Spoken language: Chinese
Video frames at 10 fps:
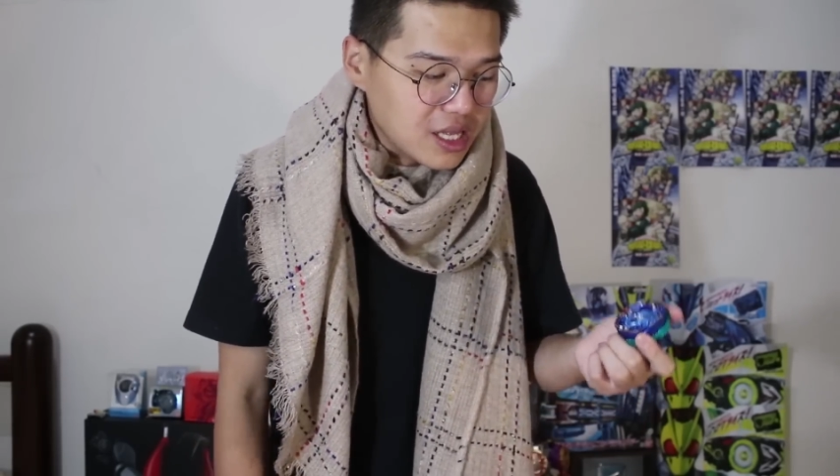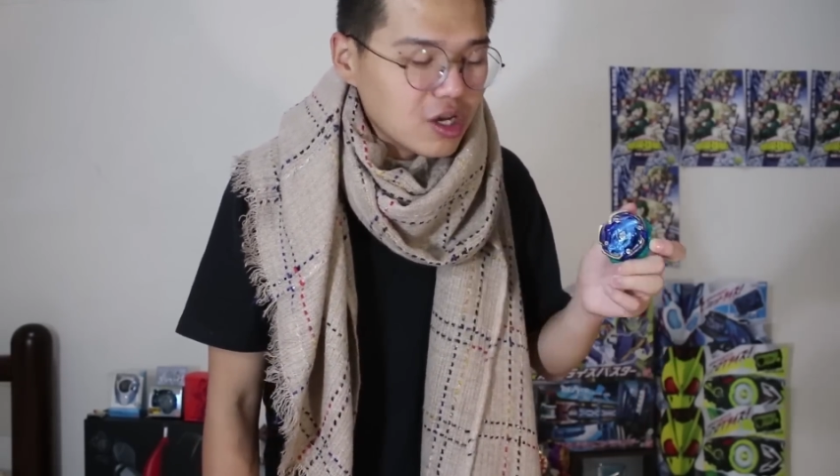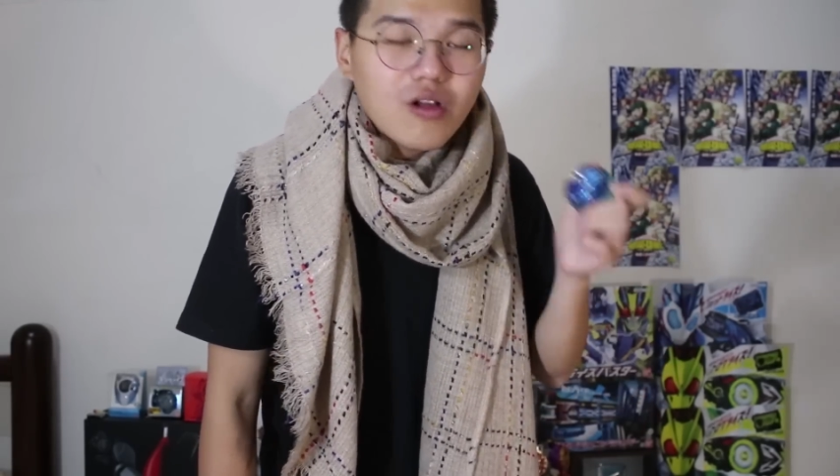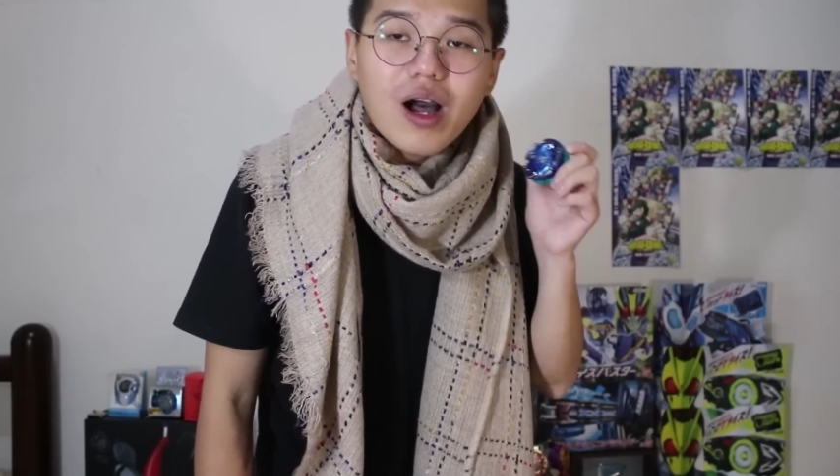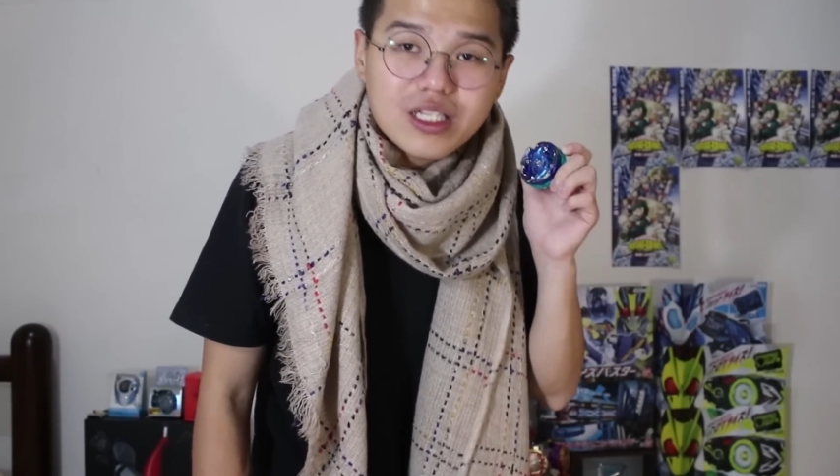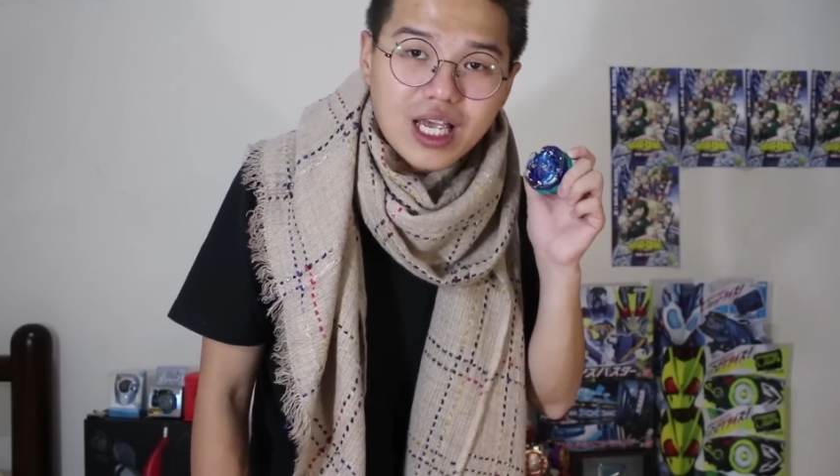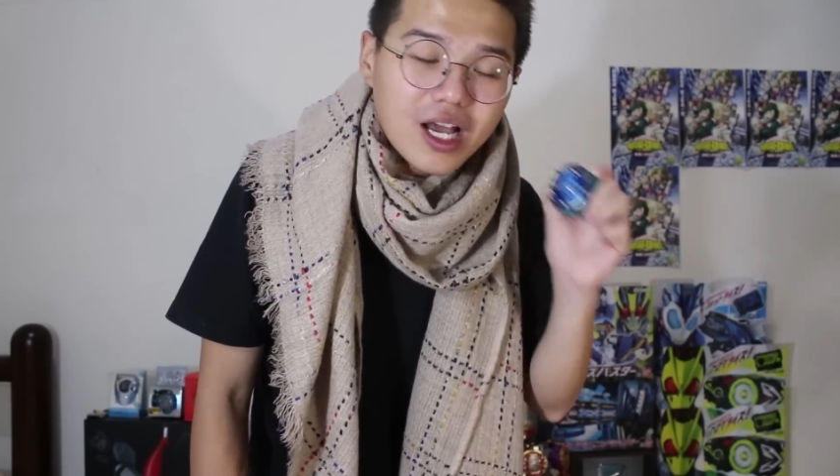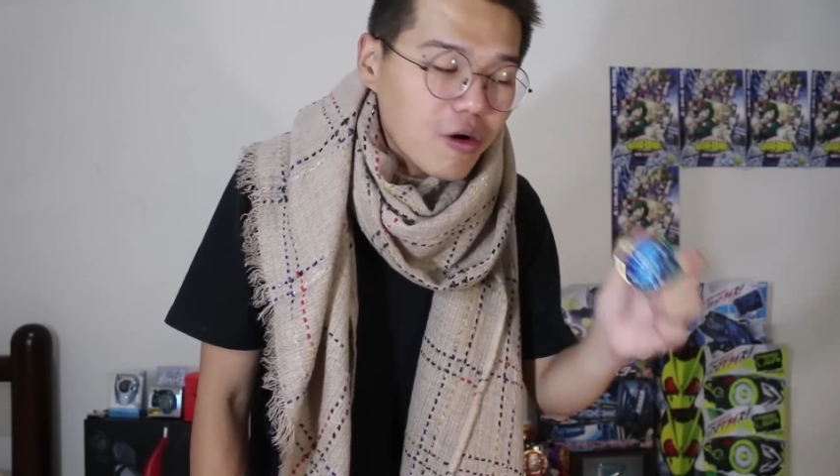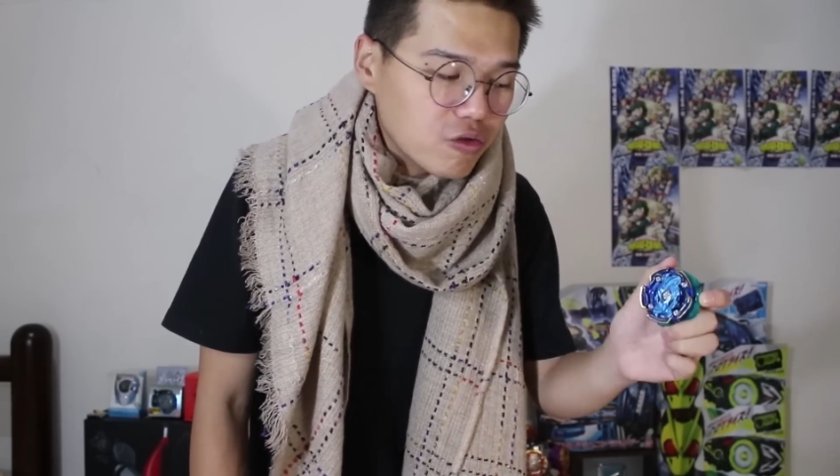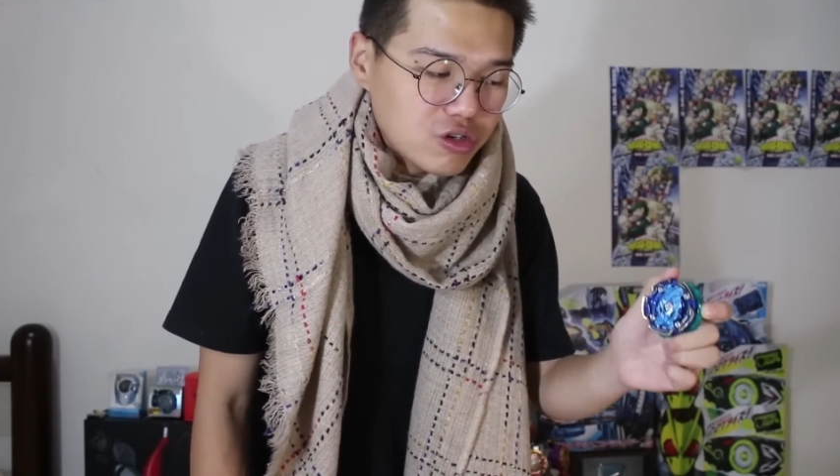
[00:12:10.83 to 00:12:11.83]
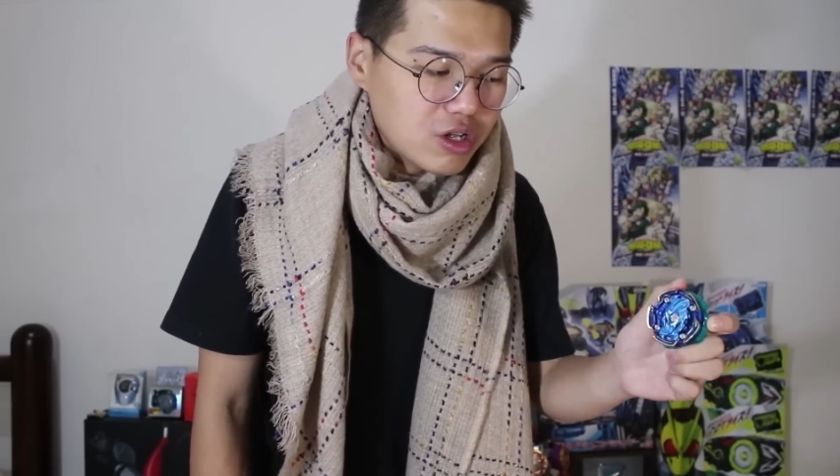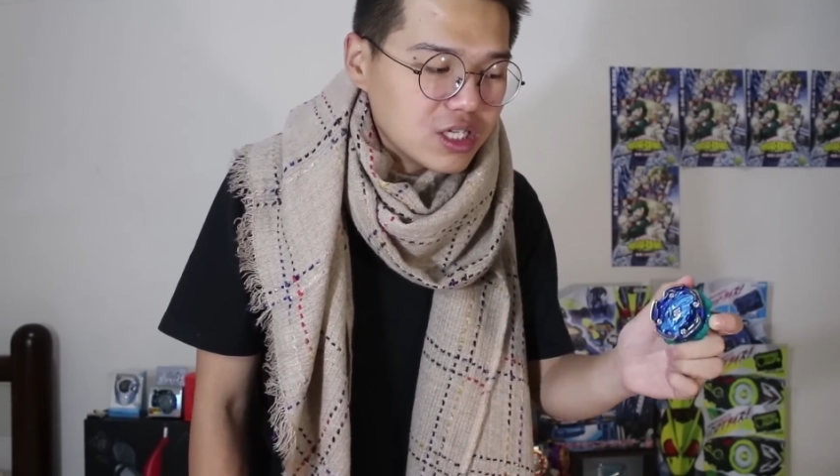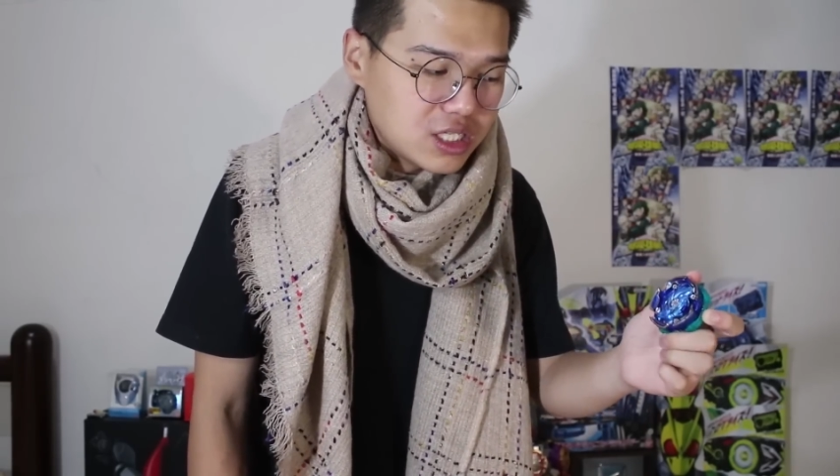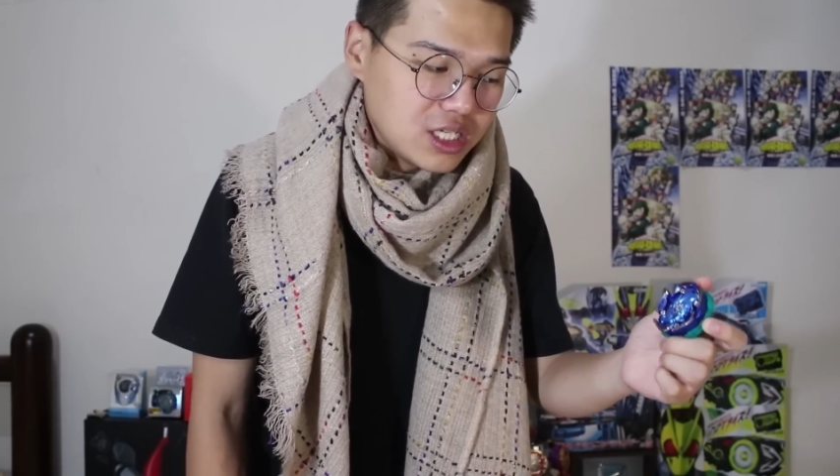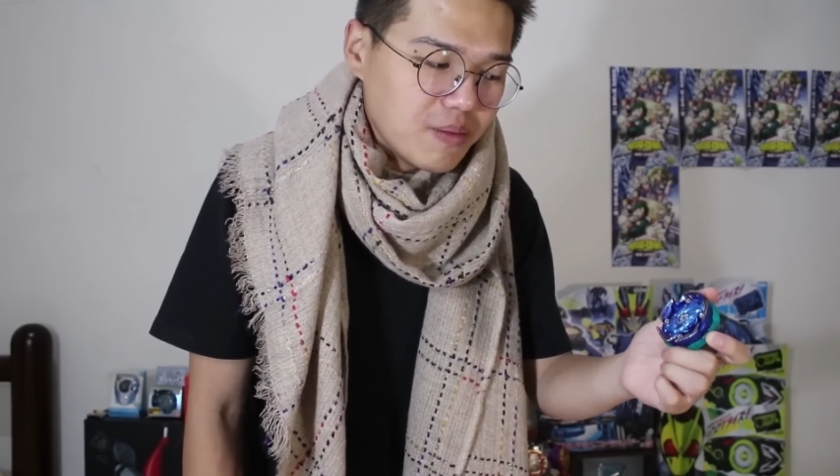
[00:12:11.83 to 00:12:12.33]
所以的话，这一颗我觉得算
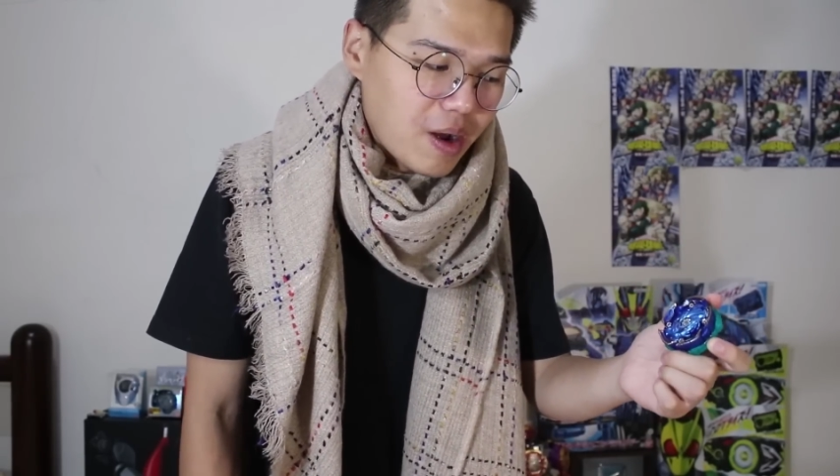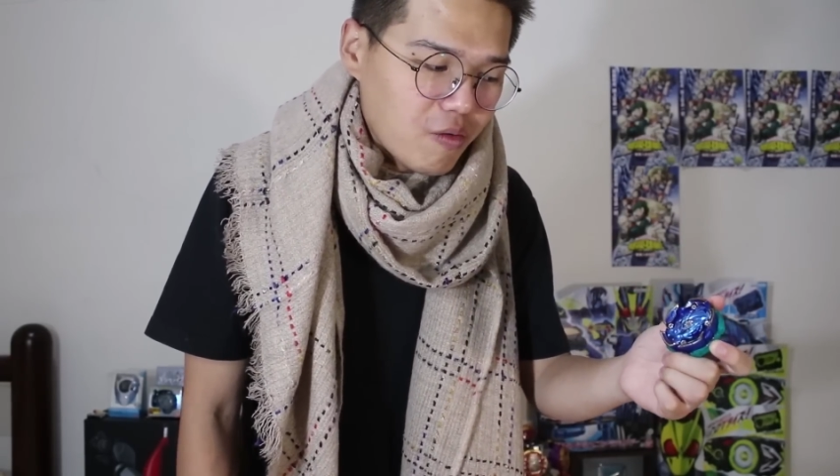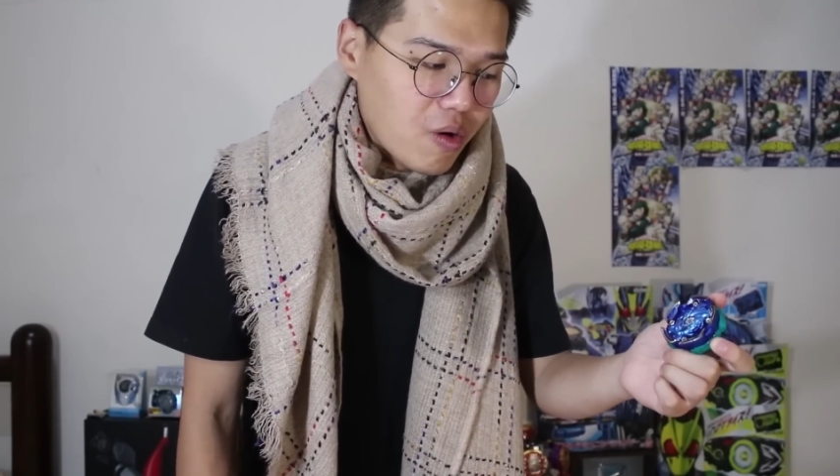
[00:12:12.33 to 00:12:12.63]
是值得蛮